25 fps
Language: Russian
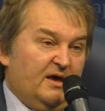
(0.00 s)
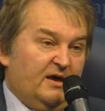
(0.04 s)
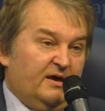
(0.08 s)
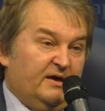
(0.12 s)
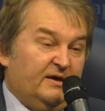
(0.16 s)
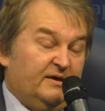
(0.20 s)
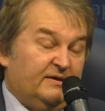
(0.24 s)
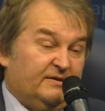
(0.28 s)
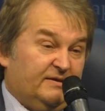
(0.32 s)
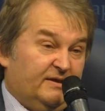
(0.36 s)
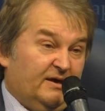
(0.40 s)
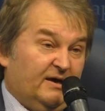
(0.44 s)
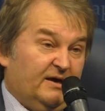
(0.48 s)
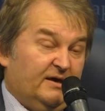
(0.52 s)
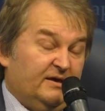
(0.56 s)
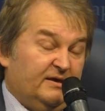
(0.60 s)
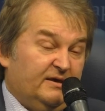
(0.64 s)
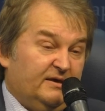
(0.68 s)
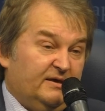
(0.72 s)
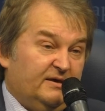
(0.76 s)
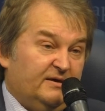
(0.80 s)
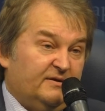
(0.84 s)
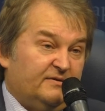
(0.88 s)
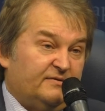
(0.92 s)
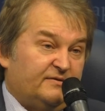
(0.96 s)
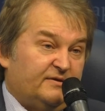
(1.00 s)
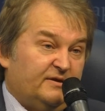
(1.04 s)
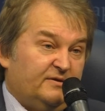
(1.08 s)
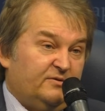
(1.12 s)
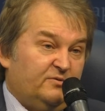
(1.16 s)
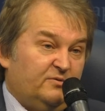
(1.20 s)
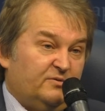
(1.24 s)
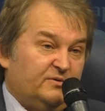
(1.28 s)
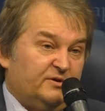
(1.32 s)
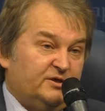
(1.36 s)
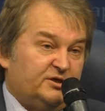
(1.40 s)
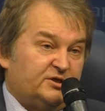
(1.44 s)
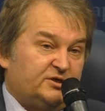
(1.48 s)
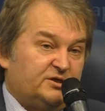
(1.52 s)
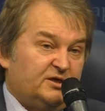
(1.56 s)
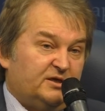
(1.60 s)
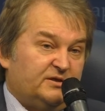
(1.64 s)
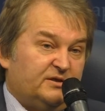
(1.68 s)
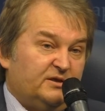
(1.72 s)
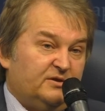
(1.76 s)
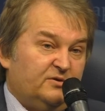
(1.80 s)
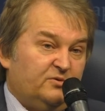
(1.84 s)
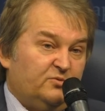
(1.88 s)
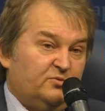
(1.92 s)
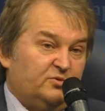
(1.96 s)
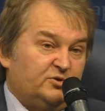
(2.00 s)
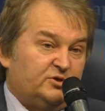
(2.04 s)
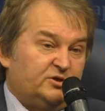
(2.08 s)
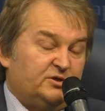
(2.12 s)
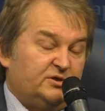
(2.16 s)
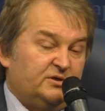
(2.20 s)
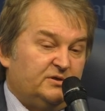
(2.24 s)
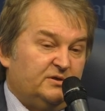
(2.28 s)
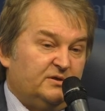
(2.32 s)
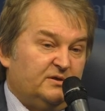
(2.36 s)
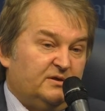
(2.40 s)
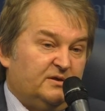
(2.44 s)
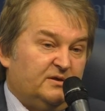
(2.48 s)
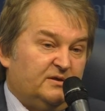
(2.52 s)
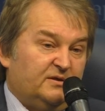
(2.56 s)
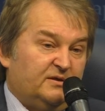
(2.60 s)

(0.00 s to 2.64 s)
и да, и Соединенные Штаты не очень э,